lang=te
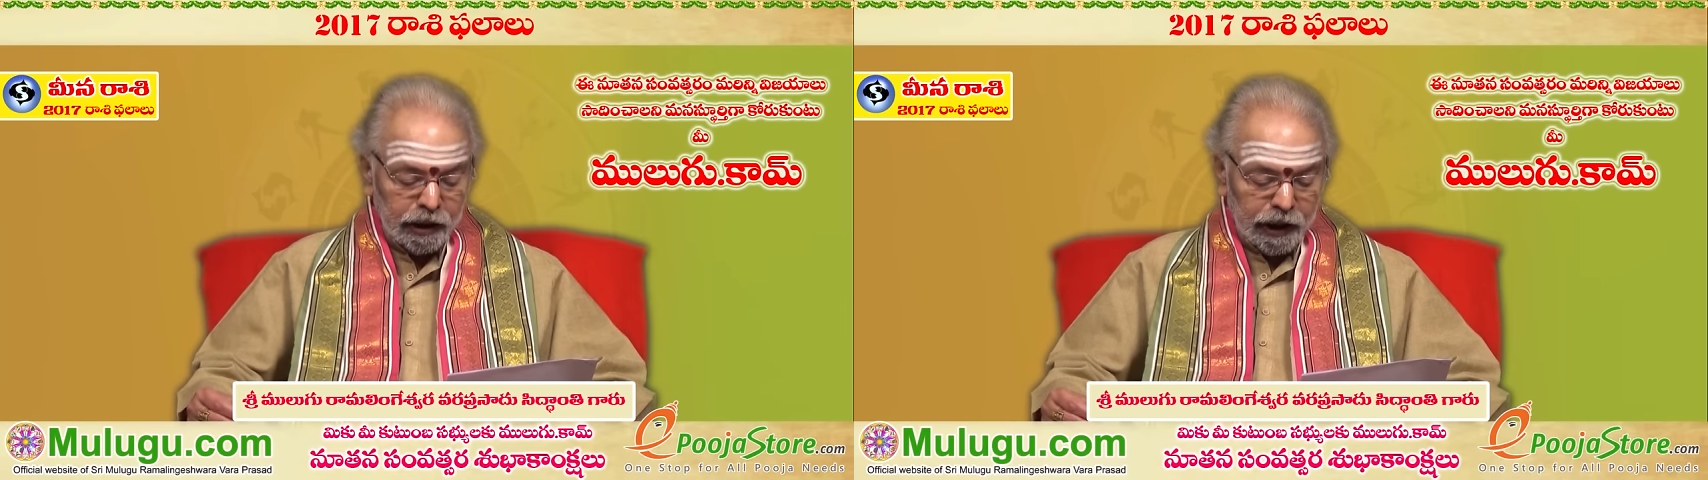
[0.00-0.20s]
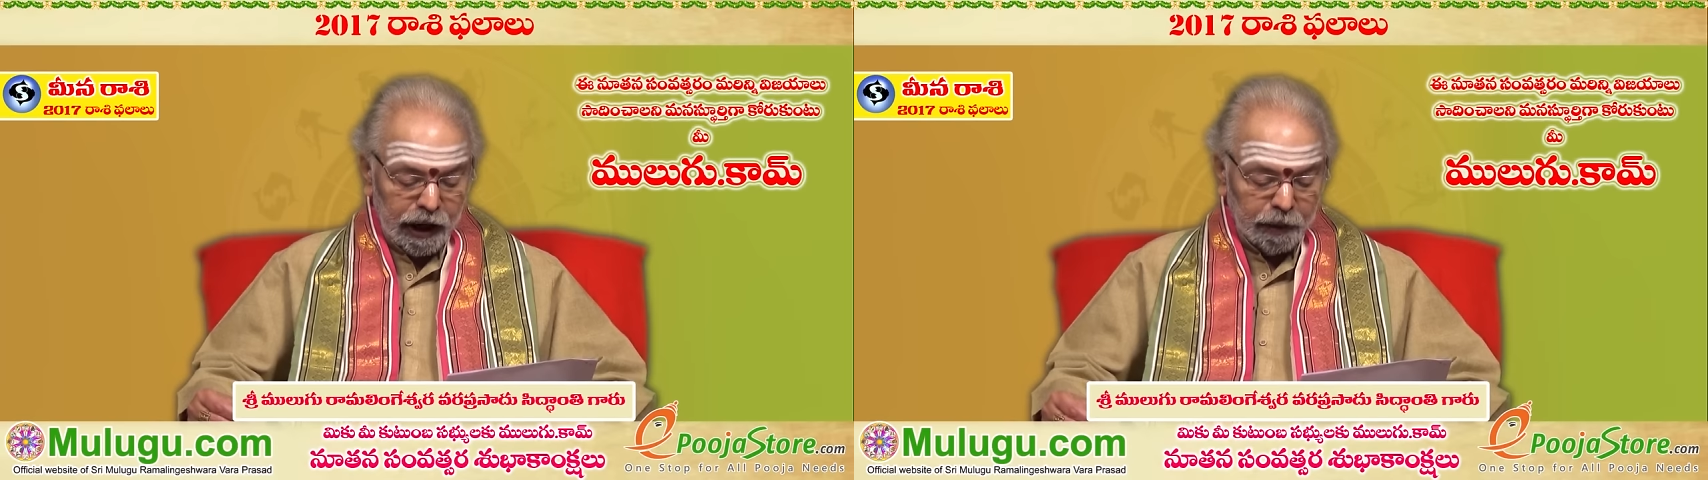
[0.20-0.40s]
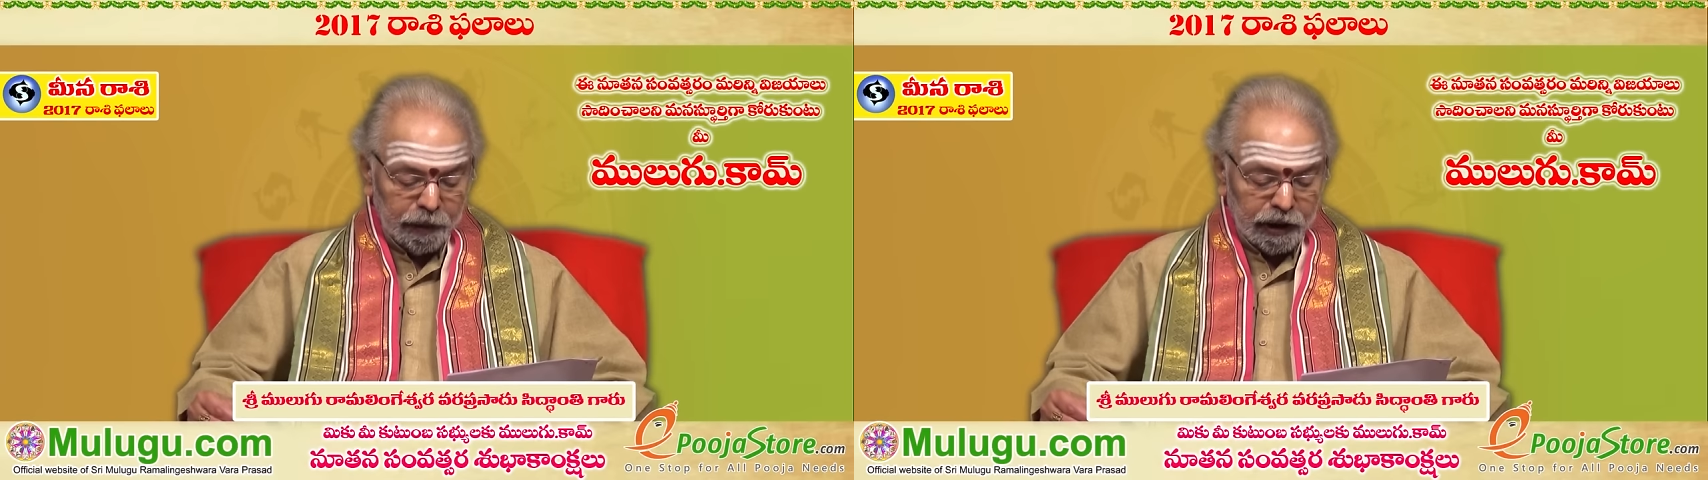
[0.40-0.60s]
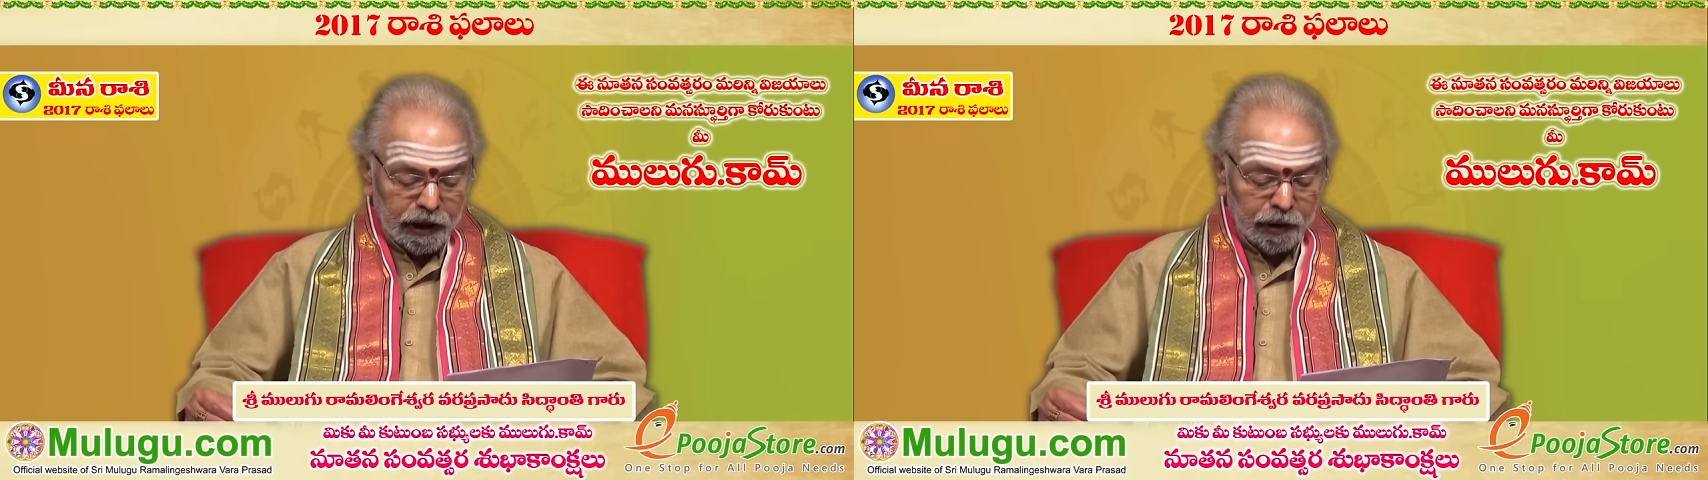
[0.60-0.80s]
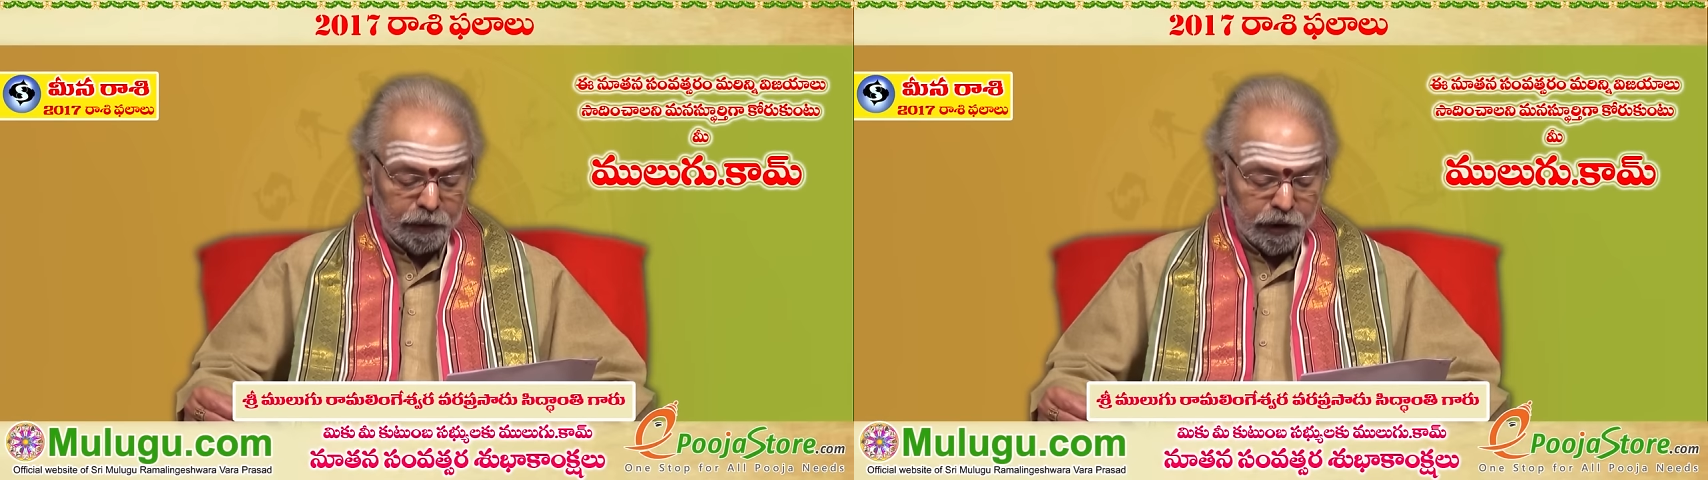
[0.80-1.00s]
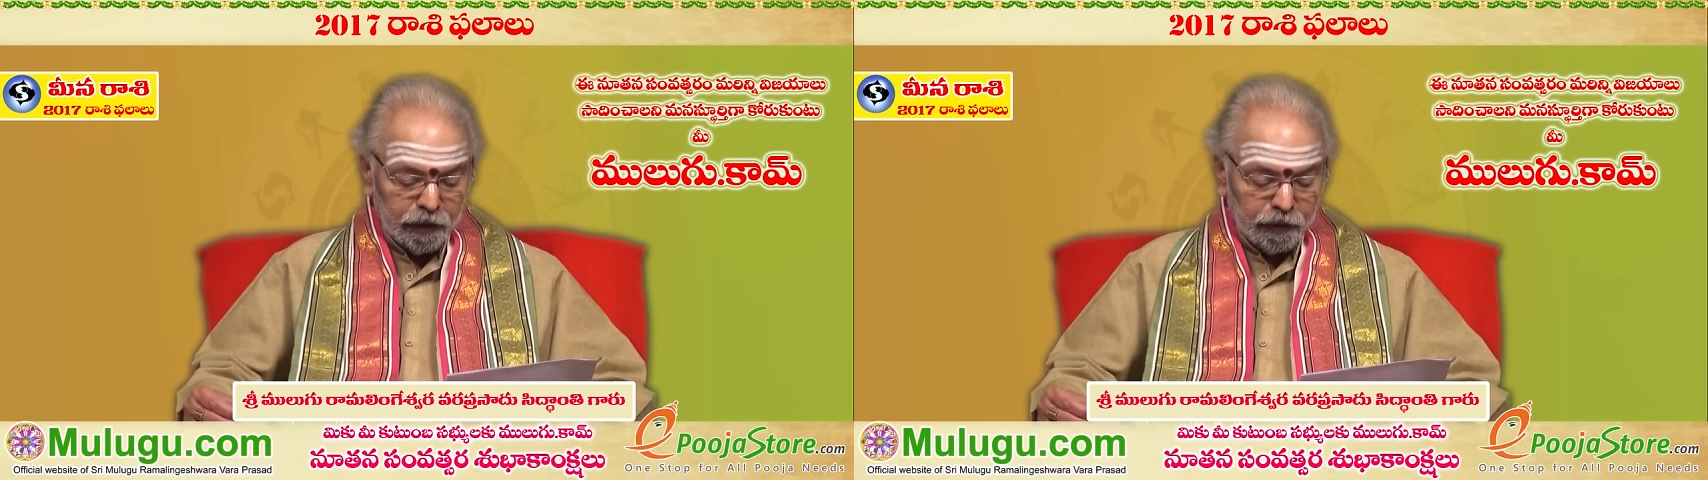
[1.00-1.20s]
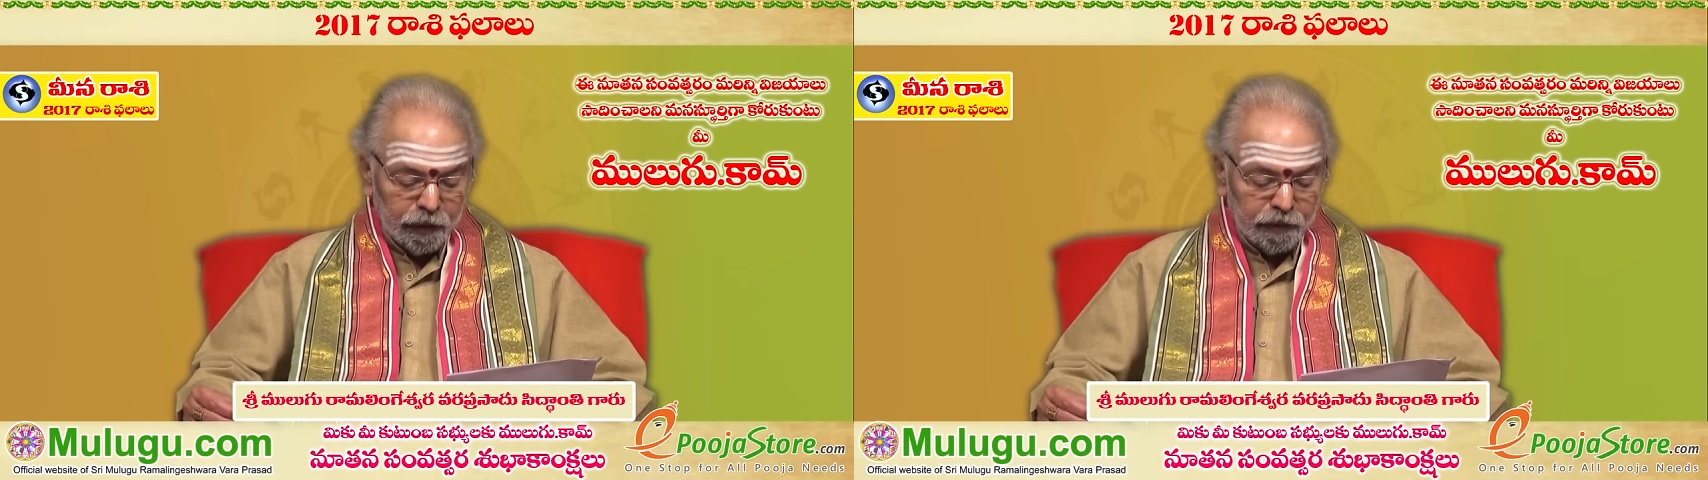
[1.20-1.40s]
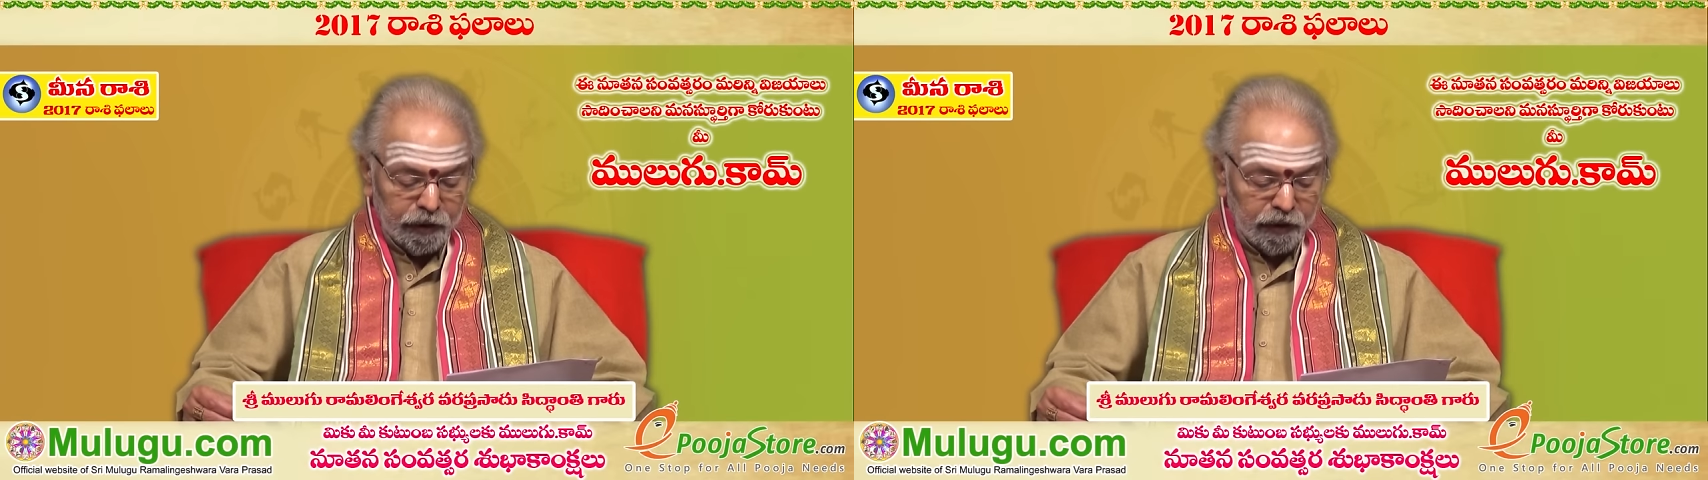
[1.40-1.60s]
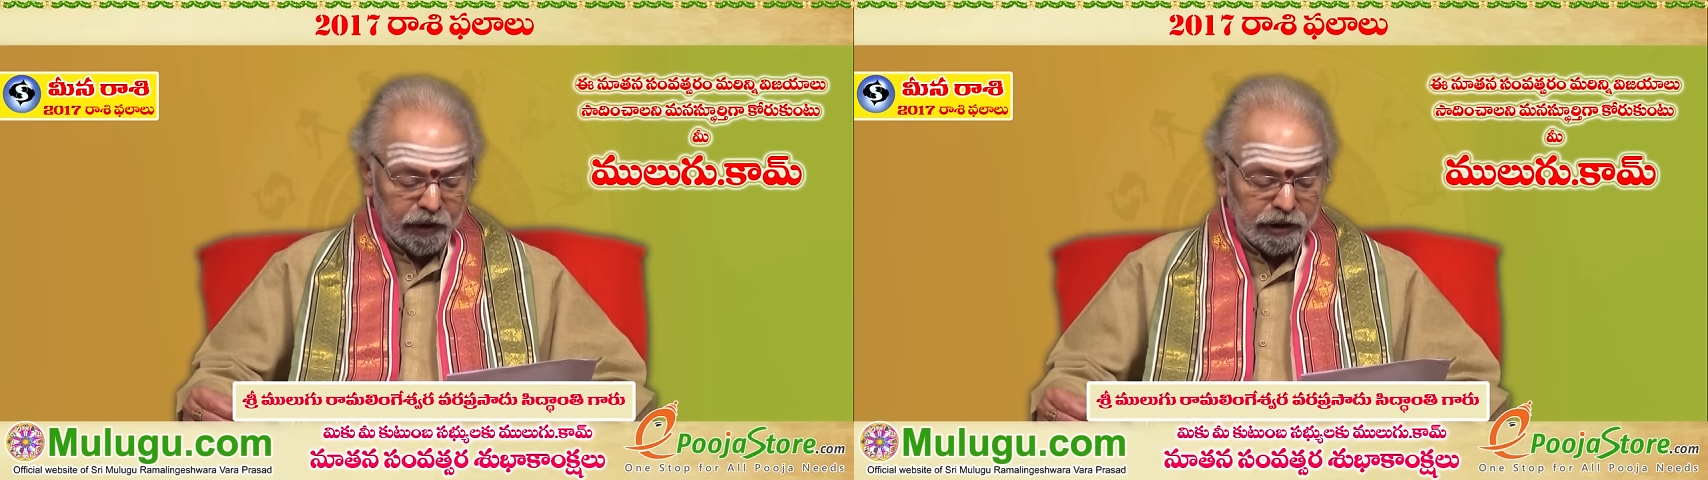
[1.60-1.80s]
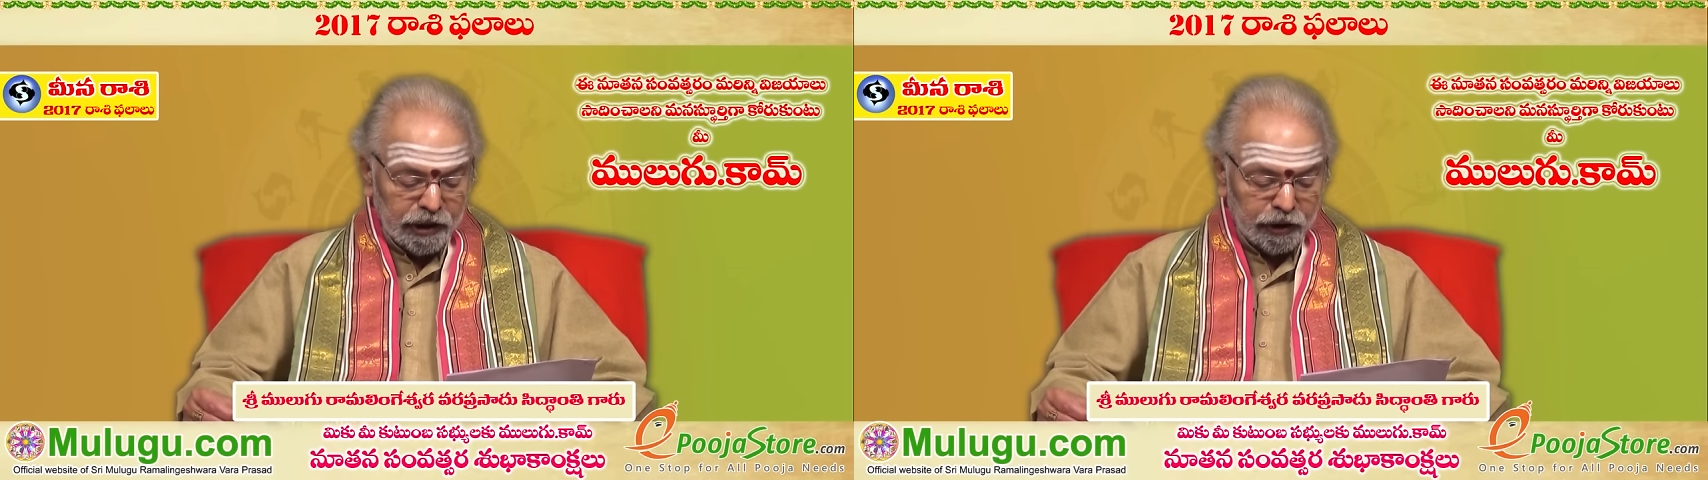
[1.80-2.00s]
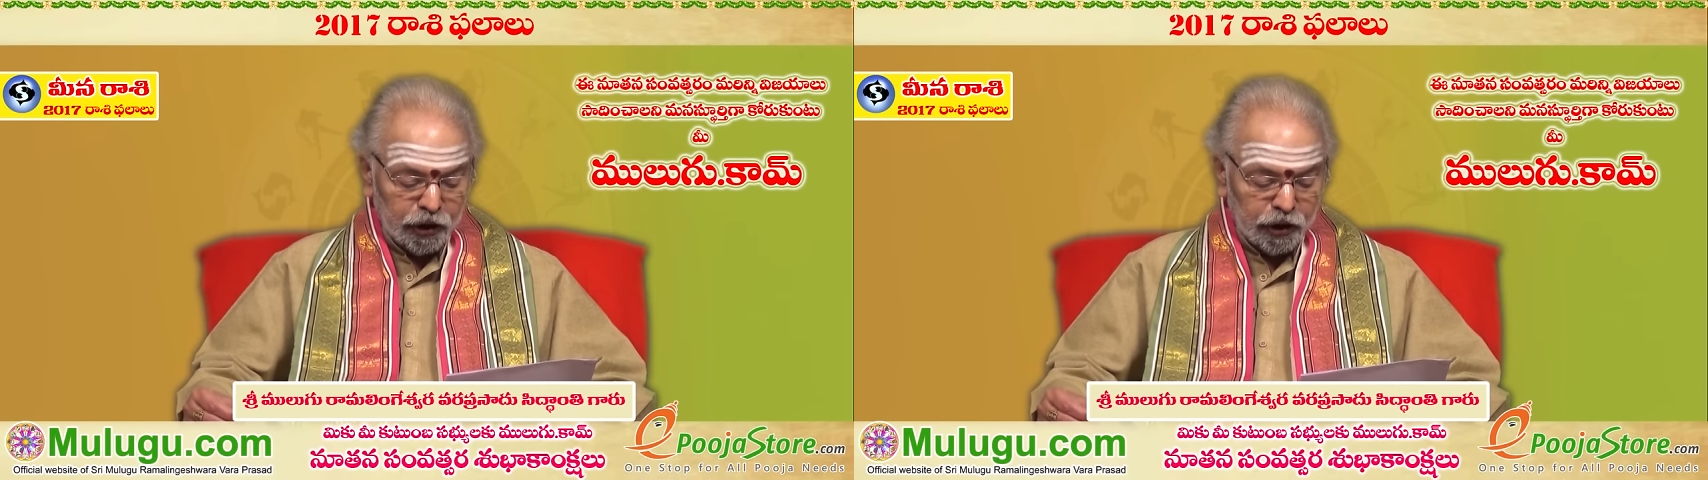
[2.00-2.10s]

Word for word: న్యాయబద్ధంగా మీరు వ్యవహరించే